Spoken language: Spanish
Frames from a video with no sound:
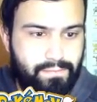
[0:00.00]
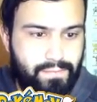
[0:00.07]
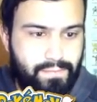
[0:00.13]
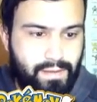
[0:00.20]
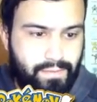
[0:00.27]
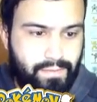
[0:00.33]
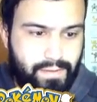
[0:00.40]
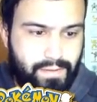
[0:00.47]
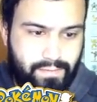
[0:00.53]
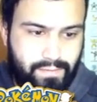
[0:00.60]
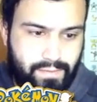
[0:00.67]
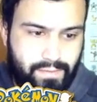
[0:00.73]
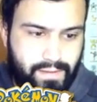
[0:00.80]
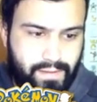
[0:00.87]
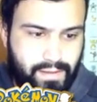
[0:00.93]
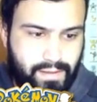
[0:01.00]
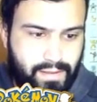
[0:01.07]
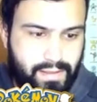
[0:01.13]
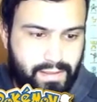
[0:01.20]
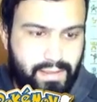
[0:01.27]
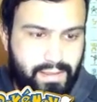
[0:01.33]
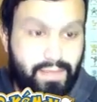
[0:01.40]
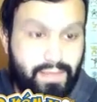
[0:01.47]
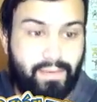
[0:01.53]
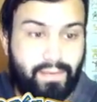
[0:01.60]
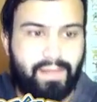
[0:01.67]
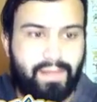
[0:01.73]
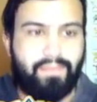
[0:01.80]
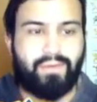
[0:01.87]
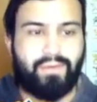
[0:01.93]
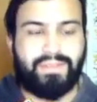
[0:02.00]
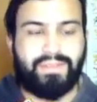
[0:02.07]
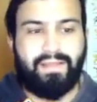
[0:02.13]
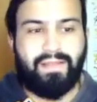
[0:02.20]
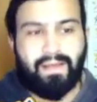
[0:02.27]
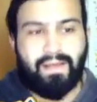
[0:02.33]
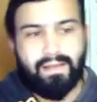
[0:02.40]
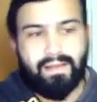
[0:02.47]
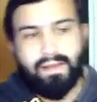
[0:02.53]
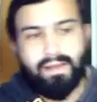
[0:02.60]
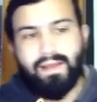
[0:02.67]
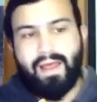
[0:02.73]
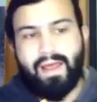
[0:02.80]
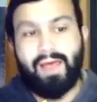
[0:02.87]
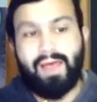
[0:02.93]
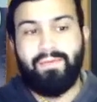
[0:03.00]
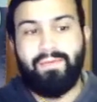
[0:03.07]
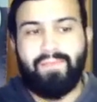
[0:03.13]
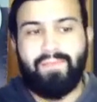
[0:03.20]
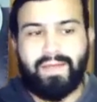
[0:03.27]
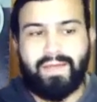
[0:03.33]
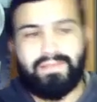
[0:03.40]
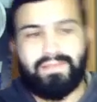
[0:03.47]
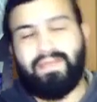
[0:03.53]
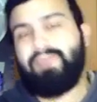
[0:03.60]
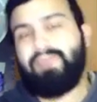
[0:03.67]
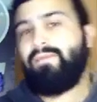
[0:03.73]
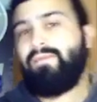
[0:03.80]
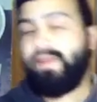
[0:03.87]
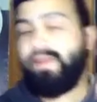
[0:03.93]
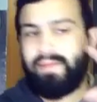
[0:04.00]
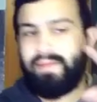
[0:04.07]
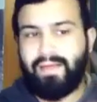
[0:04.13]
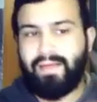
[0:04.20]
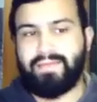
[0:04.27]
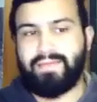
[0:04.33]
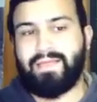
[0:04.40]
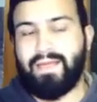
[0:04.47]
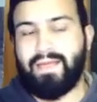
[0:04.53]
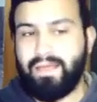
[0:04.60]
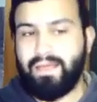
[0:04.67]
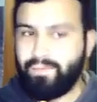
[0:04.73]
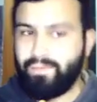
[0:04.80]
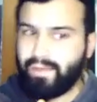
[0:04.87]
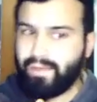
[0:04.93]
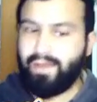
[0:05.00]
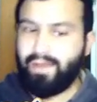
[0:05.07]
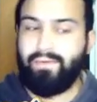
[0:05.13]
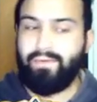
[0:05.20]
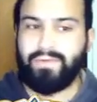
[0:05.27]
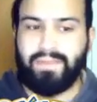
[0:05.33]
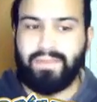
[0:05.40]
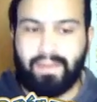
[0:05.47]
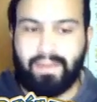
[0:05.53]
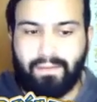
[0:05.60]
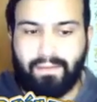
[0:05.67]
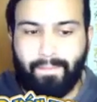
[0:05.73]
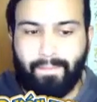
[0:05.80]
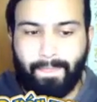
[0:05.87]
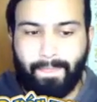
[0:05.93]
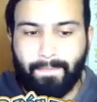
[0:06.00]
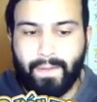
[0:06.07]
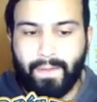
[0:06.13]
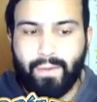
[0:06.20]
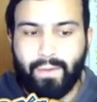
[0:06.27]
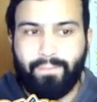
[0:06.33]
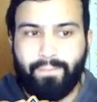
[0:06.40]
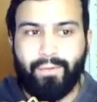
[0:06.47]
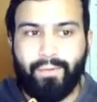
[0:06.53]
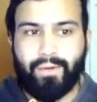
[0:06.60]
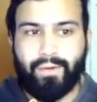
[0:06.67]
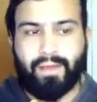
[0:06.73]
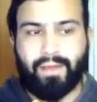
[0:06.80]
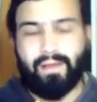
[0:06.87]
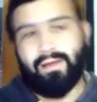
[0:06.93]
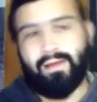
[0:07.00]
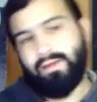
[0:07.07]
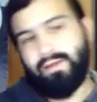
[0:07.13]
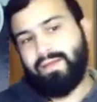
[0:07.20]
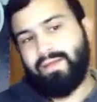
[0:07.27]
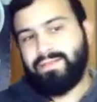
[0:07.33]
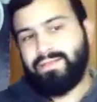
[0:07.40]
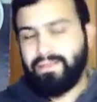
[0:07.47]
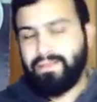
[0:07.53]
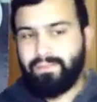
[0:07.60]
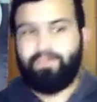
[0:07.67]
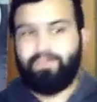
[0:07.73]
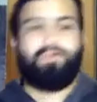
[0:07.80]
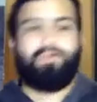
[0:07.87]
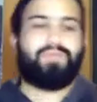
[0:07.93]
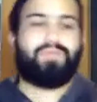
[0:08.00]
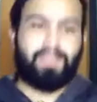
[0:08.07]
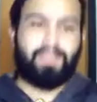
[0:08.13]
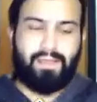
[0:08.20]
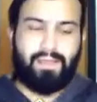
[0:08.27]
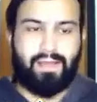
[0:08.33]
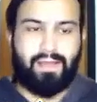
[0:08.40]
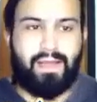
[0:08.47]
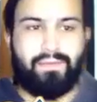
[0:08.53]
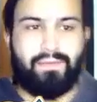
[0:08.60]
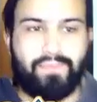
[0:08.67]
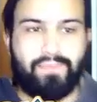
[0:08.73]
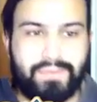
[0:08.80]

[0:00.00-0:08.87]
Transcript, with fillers: a ver, vamos a atacar aquí. Y le voy a dar velocidad a mi y Me interesa que el equipo tenga velocidad. Porque eh, así puedo seguir atacando